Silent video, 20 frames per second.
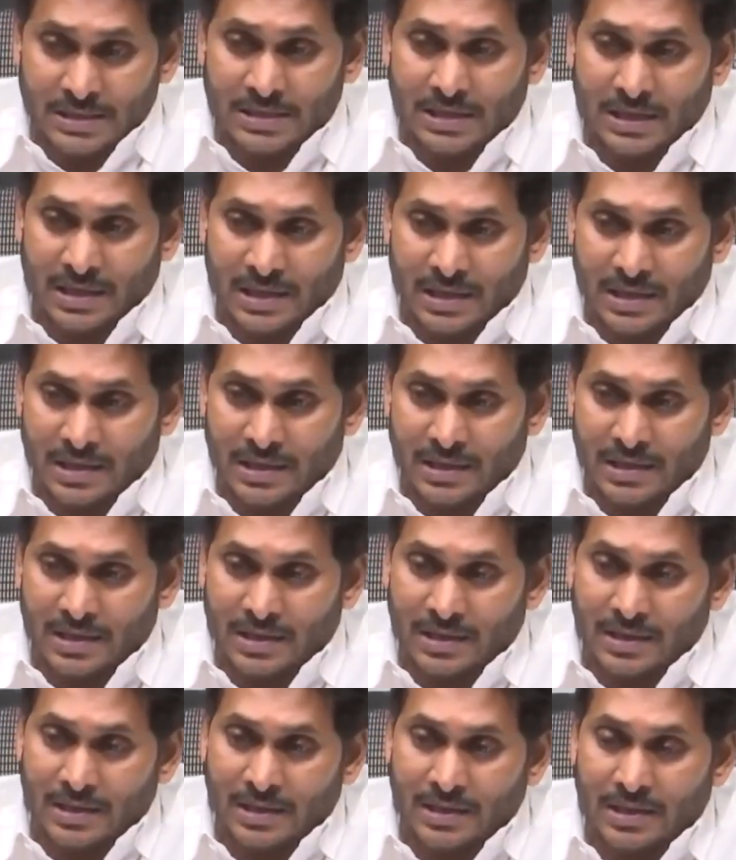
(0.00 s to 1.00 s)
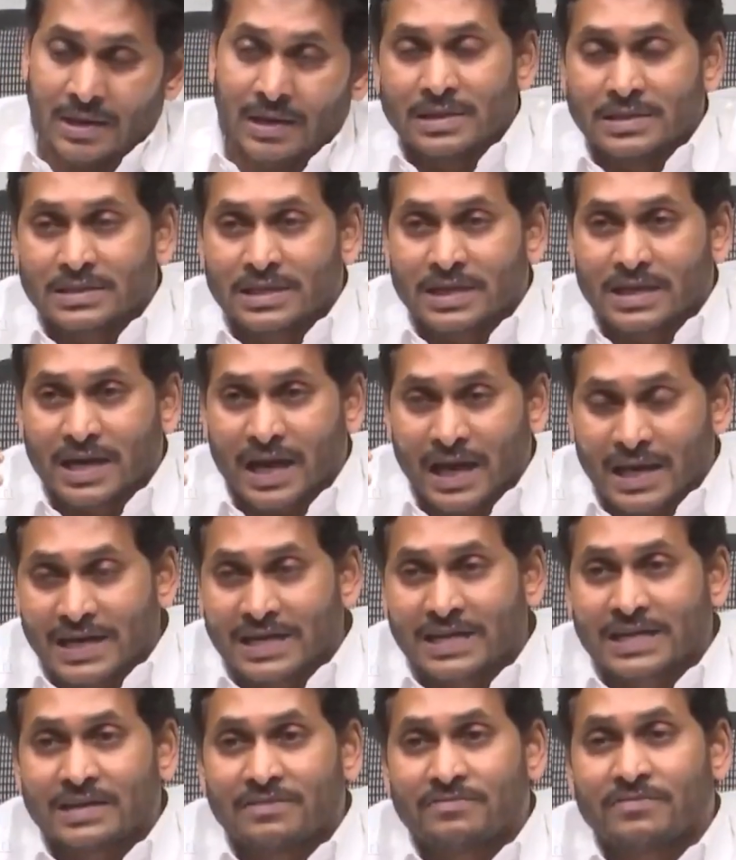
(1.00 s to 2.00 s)
ఇంత ఇంత
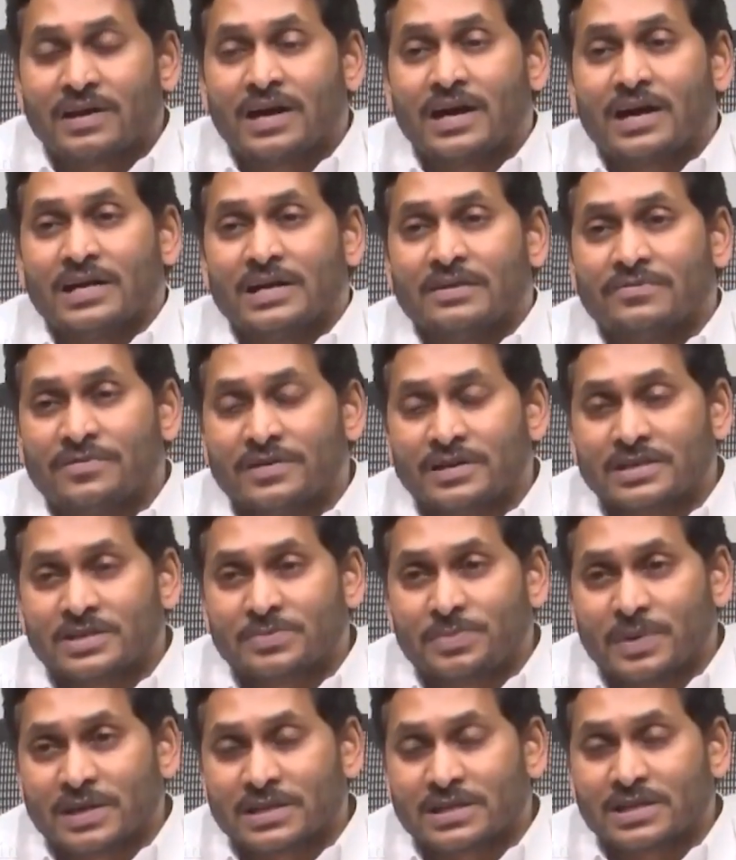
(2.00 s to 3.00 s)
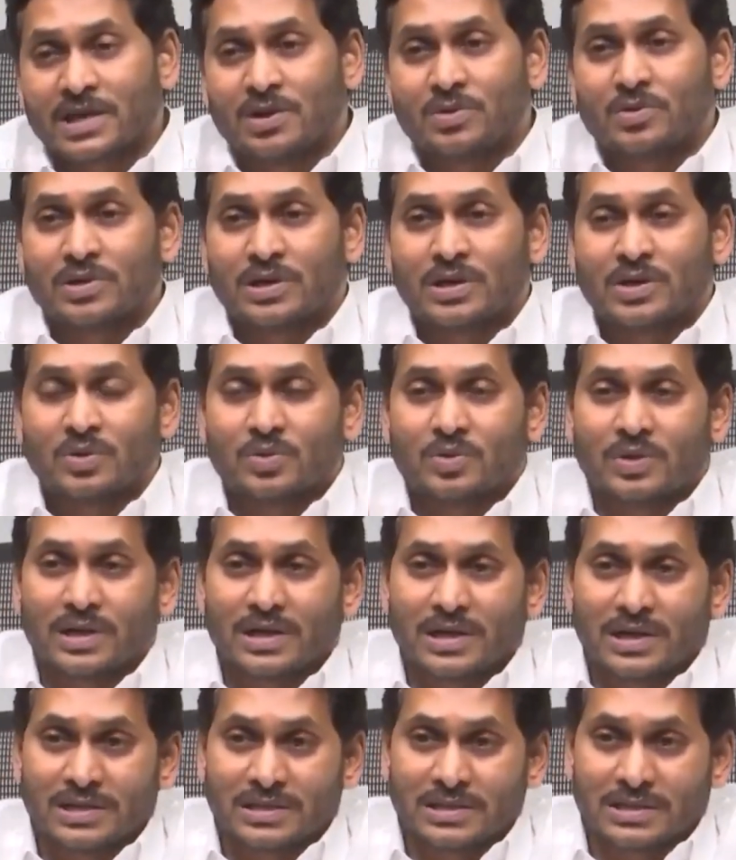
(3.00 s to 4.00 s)
కలెక్టివ్గా ఎఫర్ట్స్ పెడతా ఉన్నా కూడా
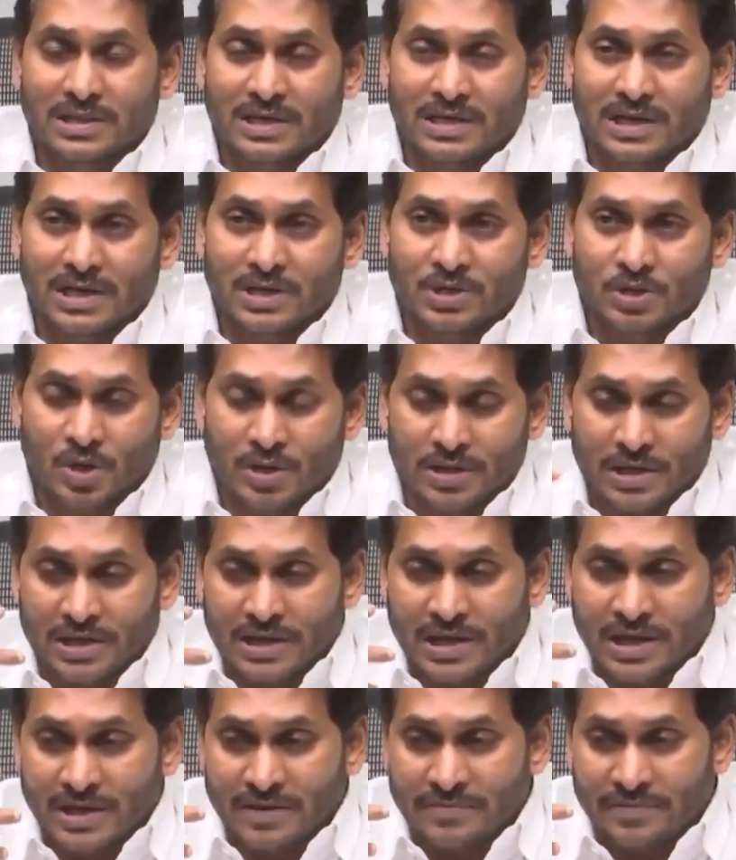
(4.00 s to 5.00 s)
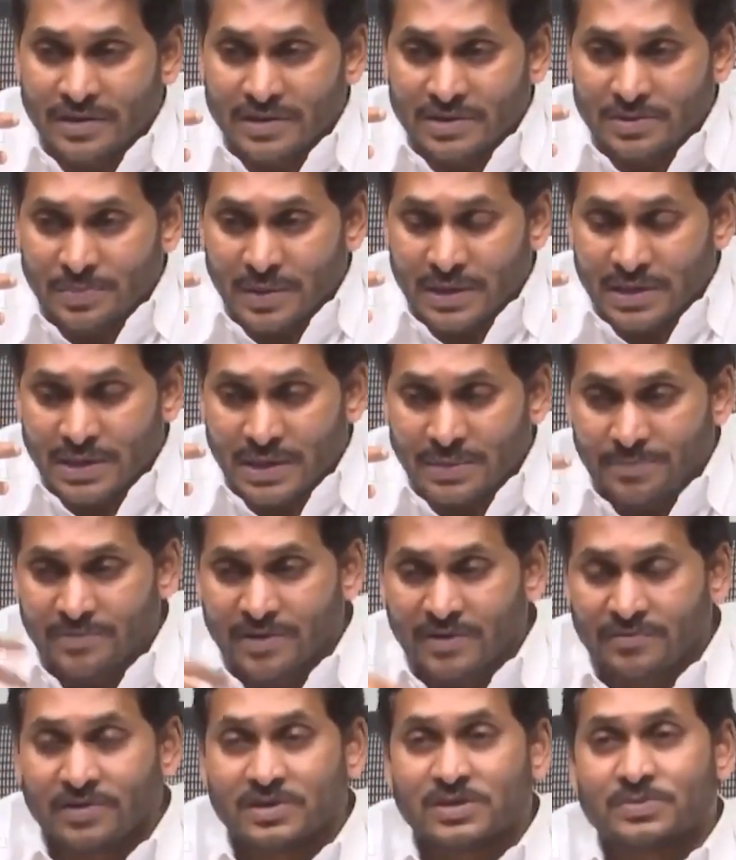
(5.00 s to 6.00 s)
ఇంత కన్సార్టెడ్గా ఎఫెక్ట్స్ పెడ
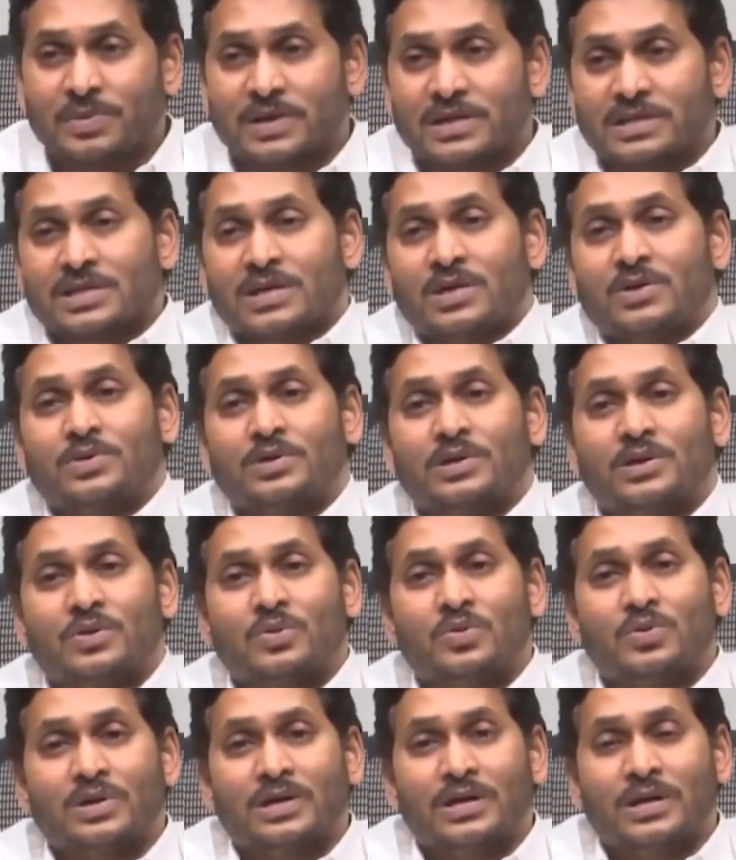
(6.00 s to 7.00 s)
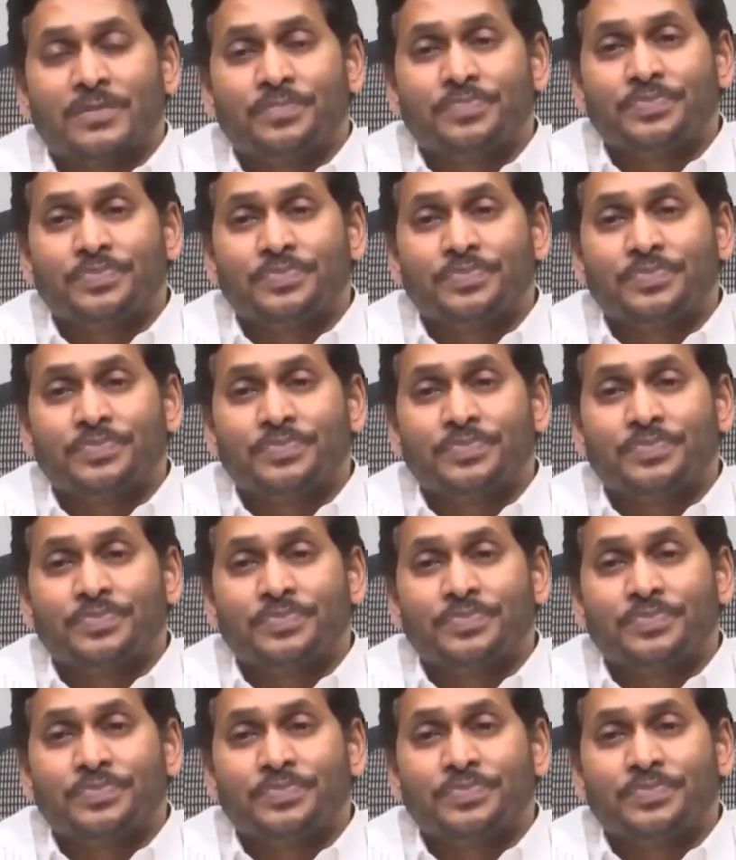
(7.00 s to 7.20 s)
ఎఫర్ట్స్ పెడతా ఉన్నా కూడా